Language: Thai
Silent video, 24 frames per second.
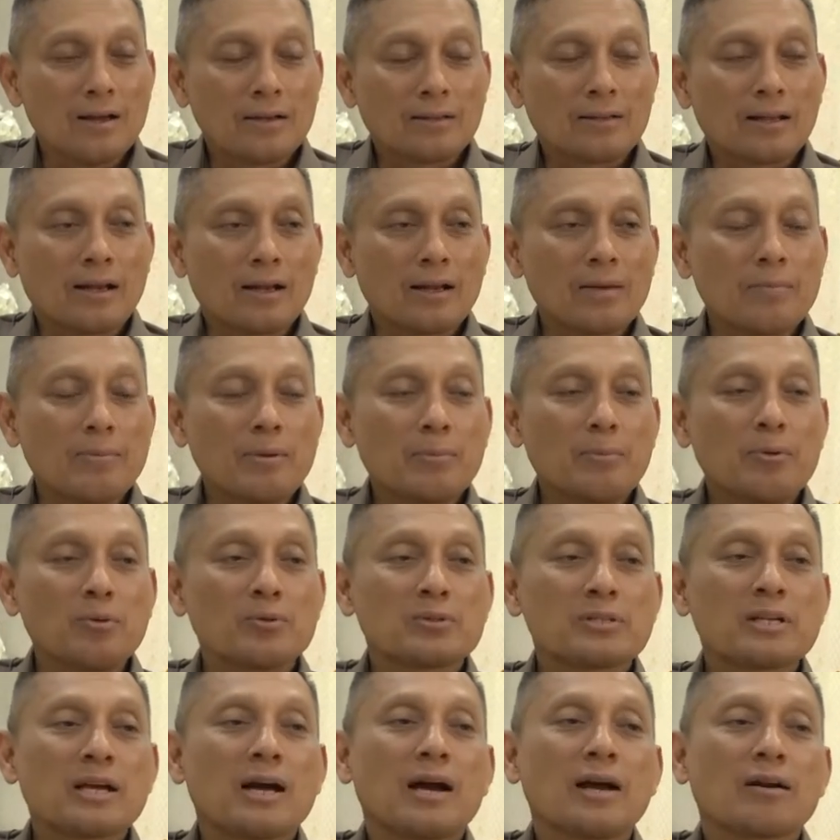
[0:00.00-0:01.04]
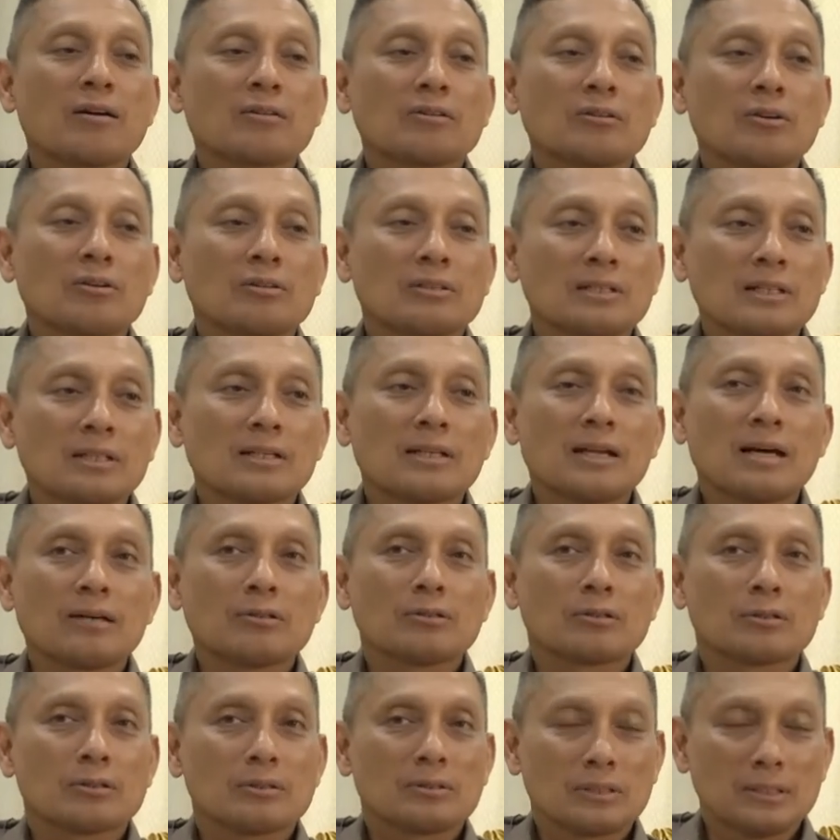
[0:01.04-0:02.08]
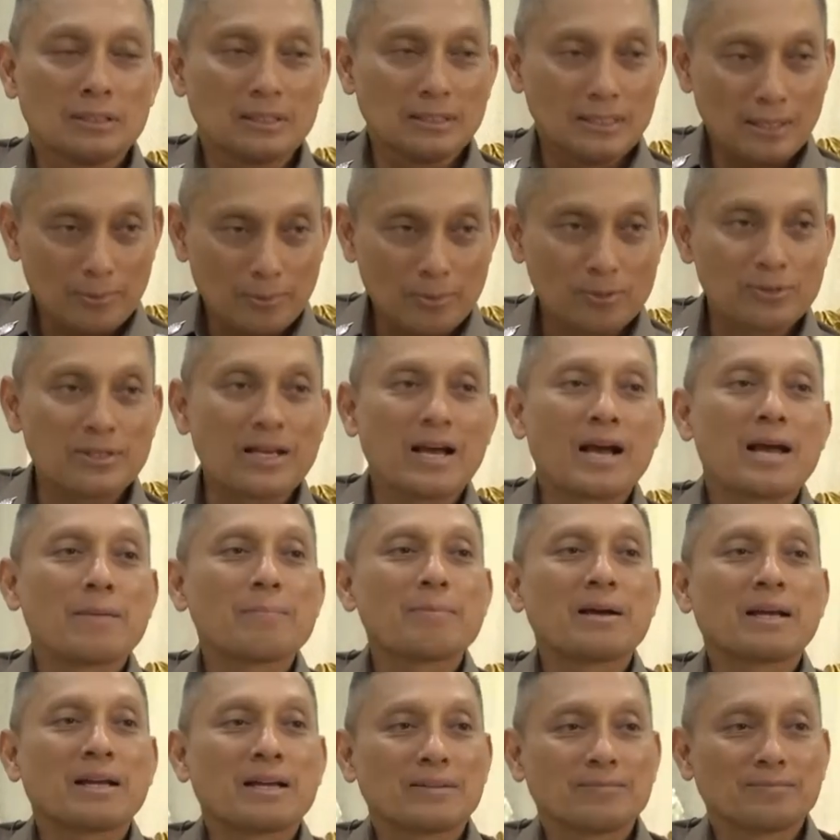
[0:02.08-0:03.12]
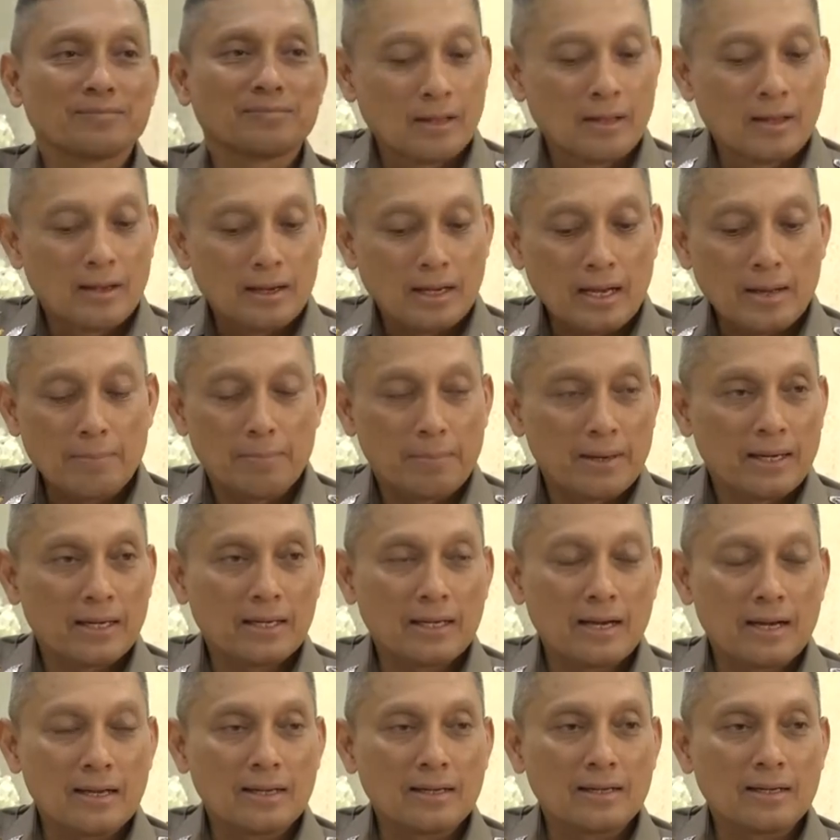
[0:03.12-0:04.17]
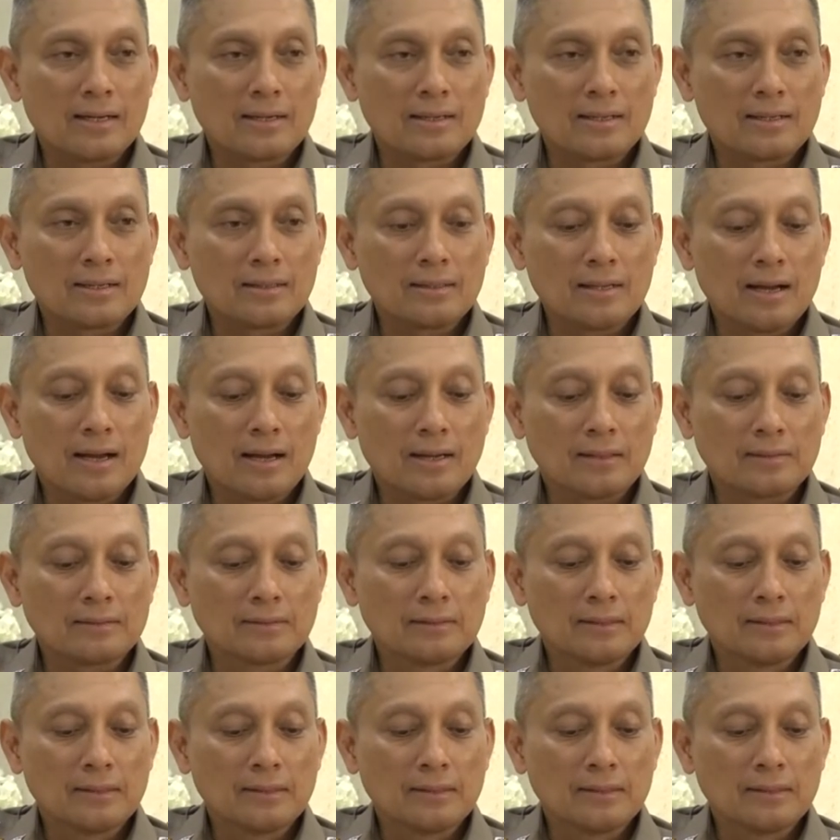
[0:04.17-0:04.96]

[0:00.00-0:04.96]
แต่ถ้ามีผู้เสียหายก็ต้องยึดแล้วคืนให้ผู้เสียหายไปครับครับมาตรการขณะนี้ทาง